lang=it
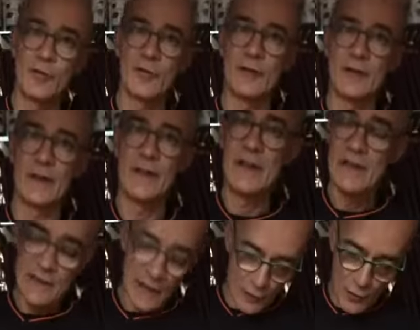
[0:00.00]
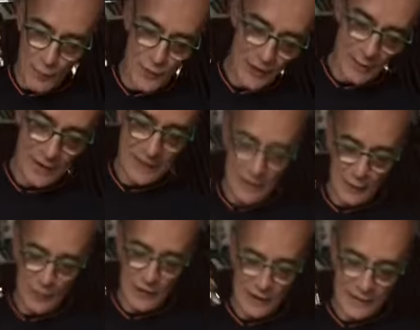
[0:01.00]
con gli aromi che
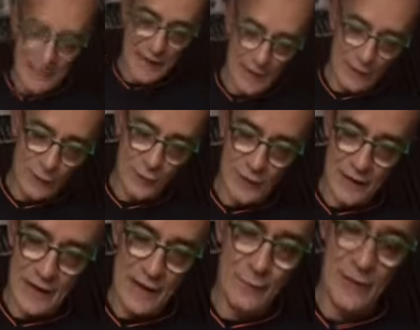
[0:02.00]
metteremo all'interno e ne